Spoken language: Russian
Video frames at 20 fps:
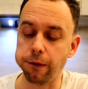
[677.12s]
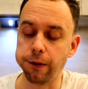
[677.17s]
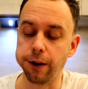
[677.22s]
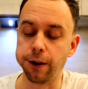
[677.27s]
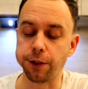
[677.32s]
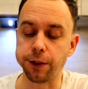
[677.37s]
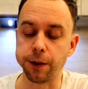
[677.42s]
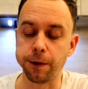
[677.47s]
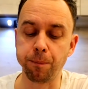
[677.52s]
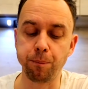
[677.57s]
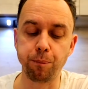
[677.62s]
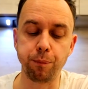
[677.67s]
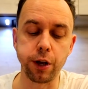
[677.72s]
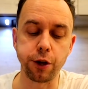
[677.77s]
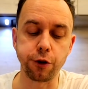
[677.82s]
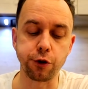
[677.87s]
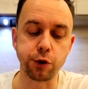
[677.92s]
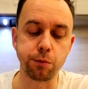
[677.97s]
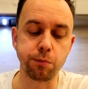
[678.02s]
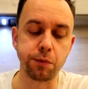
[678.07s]
Это
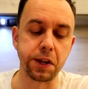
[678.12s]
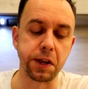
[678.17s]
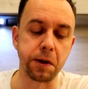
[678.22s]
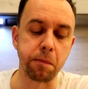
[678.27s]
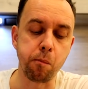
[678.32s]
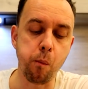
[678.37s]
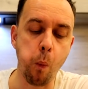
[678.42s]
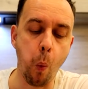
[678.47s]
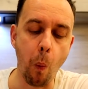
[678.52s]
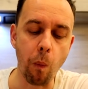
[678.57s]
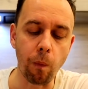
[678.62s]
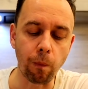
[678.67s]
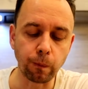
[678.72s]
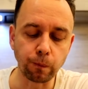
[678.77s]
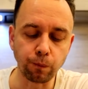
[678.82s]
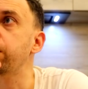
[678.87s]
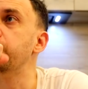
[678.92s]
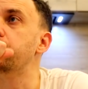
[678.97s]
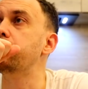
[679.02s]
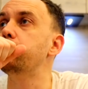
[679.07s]
5 рублей
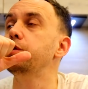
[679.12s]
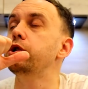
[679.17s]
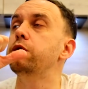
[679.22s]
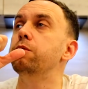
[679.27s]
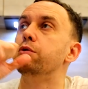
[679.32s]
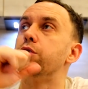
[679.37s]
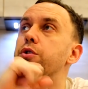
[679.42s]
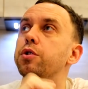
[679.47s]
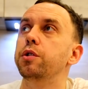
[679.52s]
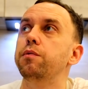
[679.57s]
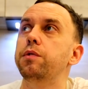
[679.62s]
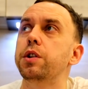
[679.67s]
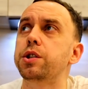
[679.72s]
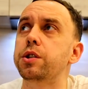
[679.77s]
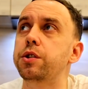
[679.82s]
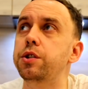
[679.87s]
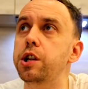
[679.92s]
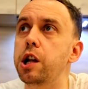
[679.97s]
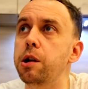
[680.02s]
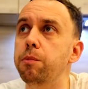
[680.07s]
допустим,
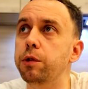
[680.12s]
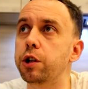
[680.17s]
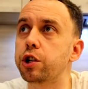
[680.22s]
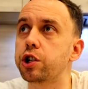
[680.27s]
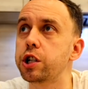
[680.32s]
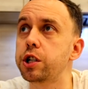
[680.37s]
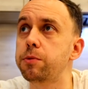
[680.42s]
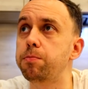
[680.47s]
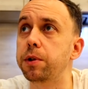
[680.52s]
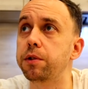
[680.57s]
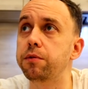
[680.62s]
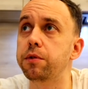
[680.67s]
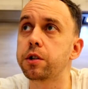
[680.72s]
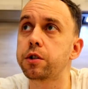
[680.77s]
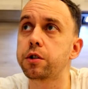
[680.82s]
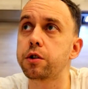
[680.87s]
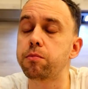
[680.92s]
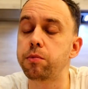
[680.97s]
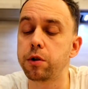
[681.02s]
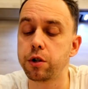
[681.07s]
120 делим на 6 по
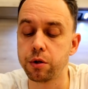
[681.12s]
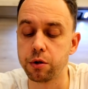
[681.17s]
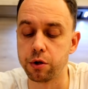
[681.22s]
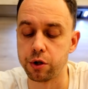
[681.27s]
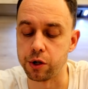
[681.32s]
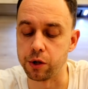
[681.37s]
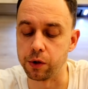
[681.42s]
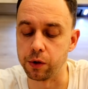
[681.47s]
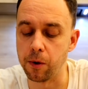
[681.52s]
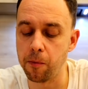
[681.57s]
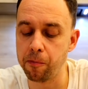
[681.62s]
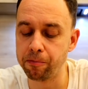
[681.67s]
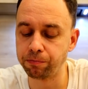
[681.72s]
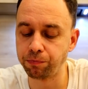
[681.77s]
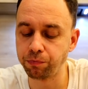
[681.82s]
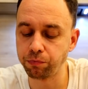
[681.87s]
20 рублей сочник, да?